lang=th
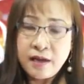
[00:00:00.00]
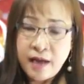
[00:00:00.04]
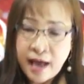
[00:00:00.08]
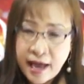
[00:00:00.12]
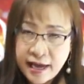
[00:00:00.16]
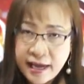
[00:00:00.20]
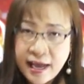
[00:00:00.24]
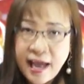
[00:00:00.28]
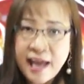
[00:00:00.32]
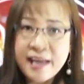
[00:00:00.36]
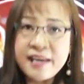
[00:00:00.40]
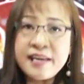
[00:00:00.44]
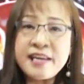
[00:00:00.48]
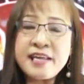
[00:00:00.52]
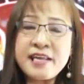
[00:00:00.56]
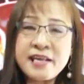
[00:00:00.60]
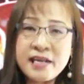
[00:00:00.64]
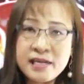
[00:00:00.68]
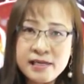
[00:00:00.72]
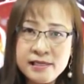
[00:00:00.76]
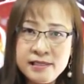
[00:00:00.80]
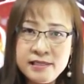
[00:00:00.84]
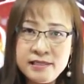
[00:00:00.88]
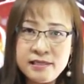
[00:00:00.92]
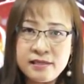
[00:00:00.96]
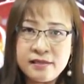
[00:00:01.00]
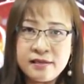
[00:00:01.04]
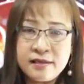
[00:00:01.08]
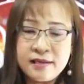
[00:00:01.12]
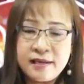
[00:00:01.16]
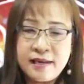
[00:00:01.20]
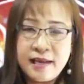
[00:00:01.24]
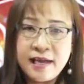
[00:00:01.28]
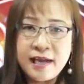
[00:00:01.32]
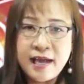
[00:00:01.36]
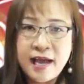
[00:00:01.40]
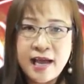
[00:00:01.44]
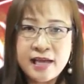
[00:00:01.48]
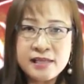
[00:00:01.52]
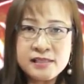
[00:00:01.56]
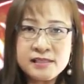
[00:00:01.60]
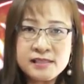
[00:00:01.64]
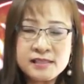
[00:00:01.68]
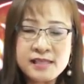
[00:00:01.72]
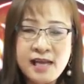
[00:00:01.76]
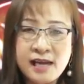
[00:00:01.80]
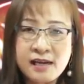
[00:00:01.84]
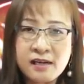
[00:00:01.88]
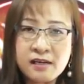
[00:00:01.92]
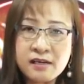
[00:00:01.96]
อาการดีขึ้นนะคะ
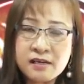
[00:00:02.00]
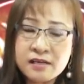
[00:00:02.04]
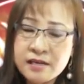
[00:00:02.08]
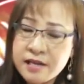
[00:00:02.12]
จาก